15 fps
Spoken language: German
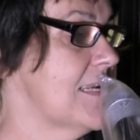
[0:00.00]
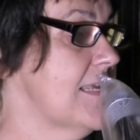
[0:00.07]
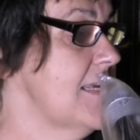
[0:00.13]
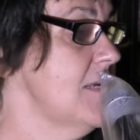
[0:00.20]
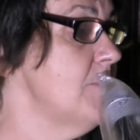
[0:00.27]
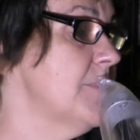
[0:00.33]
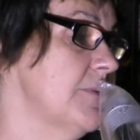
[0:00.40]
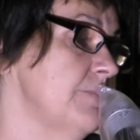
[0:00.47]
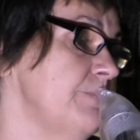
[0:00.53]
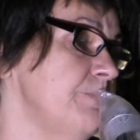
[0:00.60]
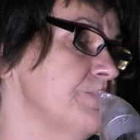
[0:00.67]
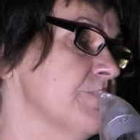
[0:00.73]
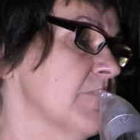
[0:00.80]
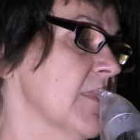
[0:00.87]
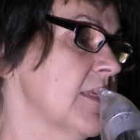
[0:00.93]
Leben,
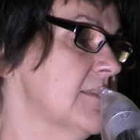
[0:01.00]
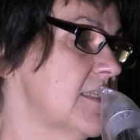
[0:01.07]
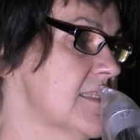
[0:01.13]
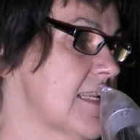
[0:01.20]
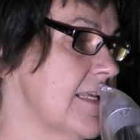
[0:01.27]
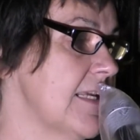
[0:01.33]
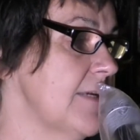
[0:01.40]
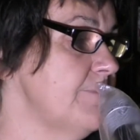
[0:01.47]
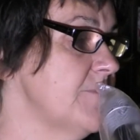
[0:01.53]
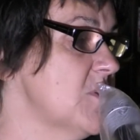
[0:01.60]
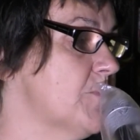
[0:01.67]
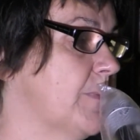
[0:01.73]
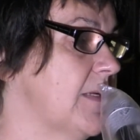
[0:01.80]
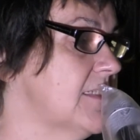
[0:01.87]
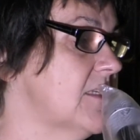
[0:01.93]
das Leben
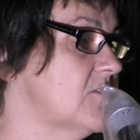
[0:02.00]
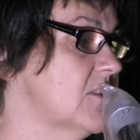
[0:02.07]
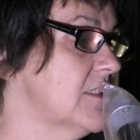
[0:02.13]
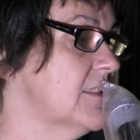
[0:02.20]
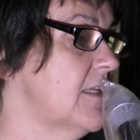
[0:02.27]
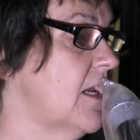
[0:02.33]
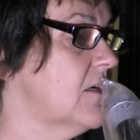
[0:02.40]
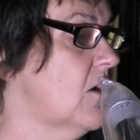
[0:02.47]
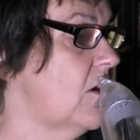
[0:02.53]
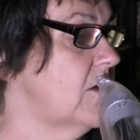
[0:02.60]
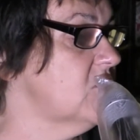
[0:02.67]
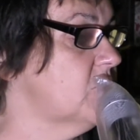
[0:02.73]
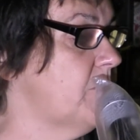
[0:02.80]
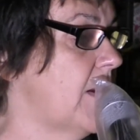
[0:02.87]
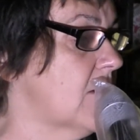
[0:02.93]
spielte sich in der
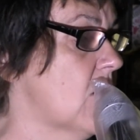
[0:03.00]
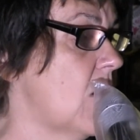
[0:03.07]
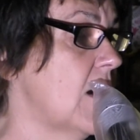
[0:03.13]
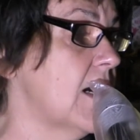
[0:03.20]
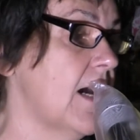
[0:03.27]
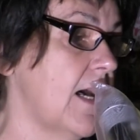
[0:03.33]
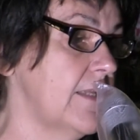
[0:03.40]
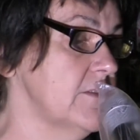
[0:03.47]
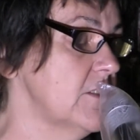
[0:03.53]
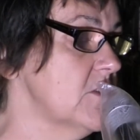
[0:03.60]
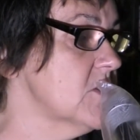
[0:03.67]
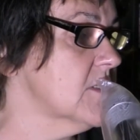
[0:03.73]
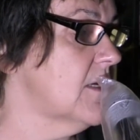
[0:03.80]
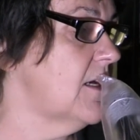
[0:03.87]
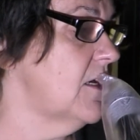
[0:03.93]
Kreuzberger
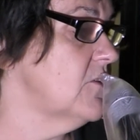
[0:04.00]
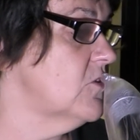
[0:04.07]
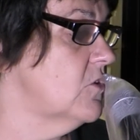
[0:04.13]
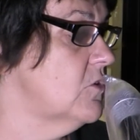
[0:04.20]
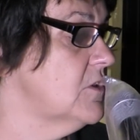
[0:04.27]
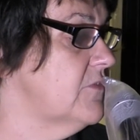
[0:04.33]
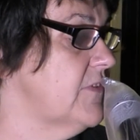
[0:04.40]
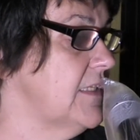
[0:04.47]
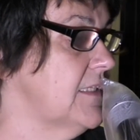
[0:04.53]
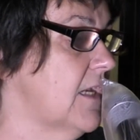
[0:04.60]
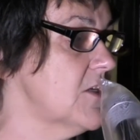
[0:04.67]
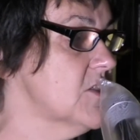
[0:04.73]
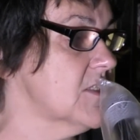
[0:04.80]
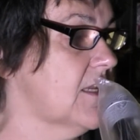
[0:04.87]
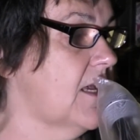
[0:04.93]
Oranienstraße und
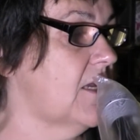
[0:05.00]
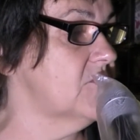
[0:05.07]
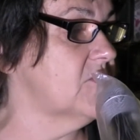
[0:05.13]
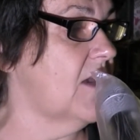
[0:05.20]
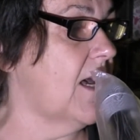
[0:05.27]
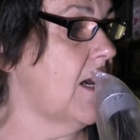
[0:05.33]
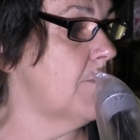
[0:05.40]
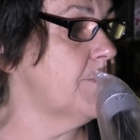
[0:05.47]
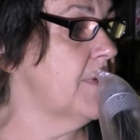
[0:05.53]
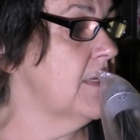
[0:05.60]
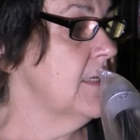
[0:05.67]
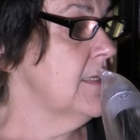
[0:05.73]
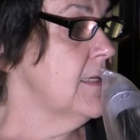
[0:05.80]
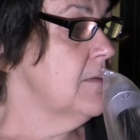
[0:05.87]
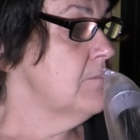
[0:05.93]
Wiener Straße ab.
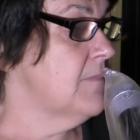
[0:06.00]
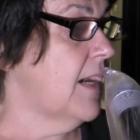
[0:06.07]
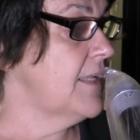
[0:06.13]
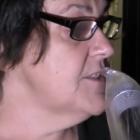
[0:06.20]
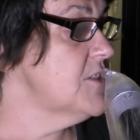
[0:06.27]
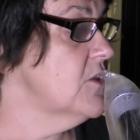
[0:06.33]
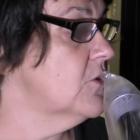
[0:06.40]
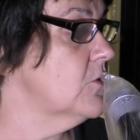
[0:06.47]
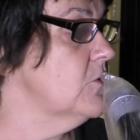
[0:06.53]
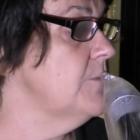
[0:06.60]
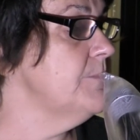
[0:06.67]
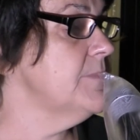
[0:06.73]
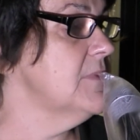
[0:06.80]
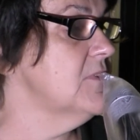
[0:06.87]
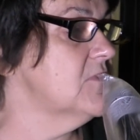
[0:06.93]
Manche
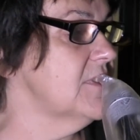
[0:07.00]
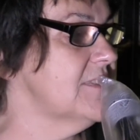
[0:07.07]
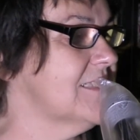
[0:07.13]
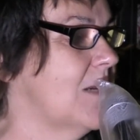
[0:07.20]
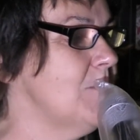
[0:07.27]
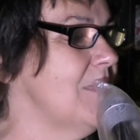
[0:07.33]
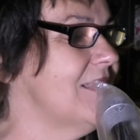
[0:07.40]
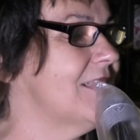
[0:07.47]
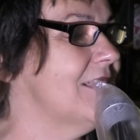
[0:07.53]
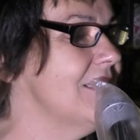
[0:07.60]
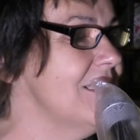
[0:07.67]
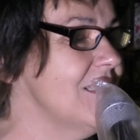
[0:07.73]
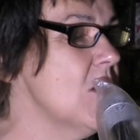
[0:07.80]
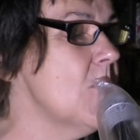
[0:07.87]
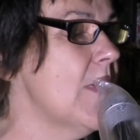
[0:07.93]
rühmten sich damit,
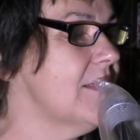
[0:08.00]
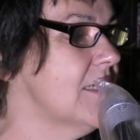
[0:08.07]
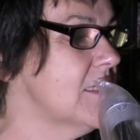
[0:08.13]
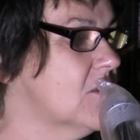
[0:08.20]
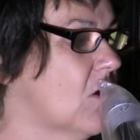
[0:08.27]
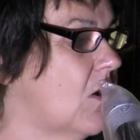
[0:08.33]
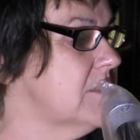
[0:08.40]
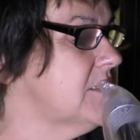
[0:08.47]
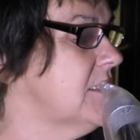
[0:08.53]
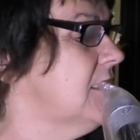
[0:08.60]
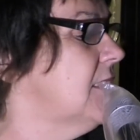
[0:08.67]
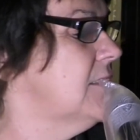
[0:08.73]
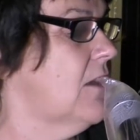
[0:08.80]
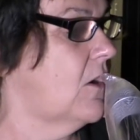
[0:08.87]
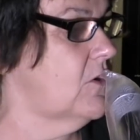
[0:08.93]
nie über den Kotti
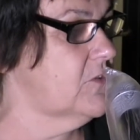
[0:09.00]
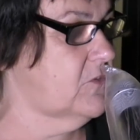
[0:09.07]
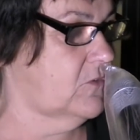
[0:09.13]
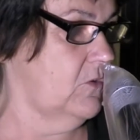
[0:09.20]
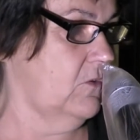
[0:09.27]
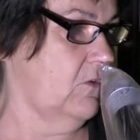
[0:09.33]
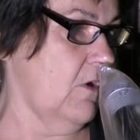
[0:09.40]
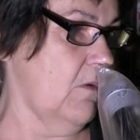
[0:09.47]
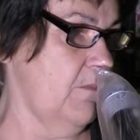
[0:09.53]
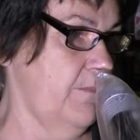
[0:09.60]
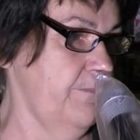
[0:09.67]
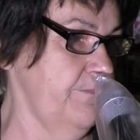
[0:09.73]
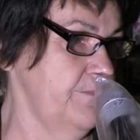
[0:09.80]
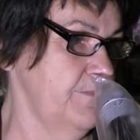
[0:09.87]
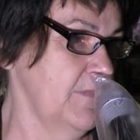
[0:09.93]

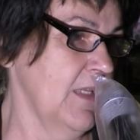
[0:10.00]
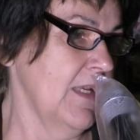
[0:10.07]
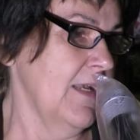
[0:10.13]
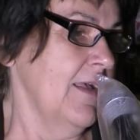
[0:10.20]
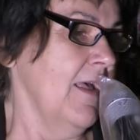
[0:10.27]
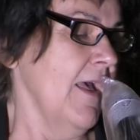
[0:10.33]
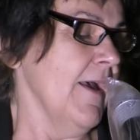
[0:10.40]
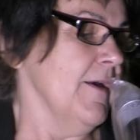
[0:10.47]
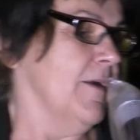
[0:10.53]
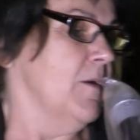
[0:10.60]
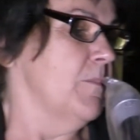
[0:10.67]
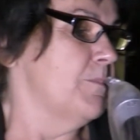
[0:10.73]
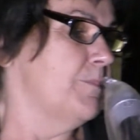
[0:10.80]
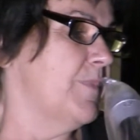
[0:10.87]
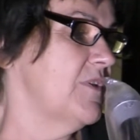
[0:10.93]
hinauszukommen.
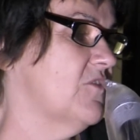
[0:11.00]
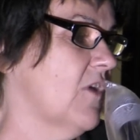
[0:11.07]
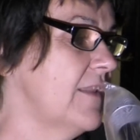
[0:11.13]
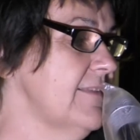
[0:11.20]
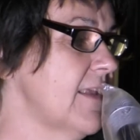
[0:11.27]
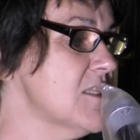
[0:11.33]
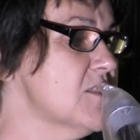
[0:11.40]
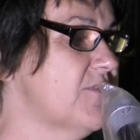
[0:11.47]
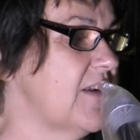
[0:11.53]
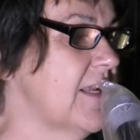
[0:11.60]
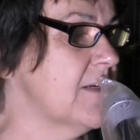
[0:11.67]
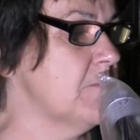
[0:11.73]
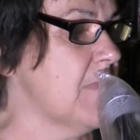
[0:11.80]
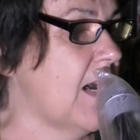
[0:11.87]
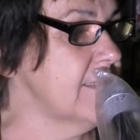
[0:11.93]
Besonders
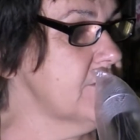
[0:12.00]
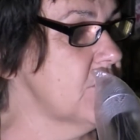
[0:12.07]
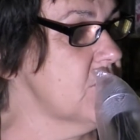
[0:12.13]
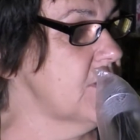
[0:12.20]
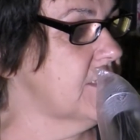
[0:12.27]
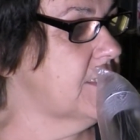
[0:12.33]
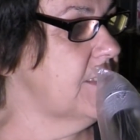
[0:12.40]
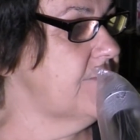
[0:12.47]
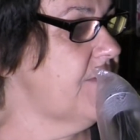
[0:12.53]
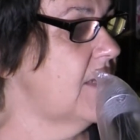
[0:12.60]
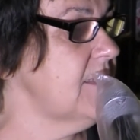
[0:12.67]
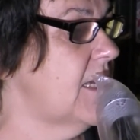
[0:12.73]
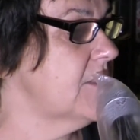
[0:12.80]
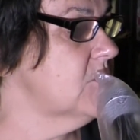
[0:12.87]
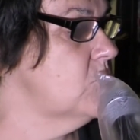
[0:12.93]
phlegmatische
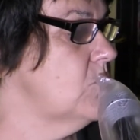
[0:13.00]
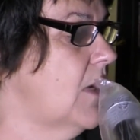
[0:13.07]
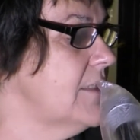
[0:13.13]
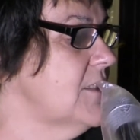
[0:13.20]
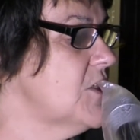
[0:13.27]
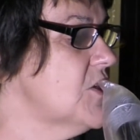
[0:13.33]
Kiffernaturen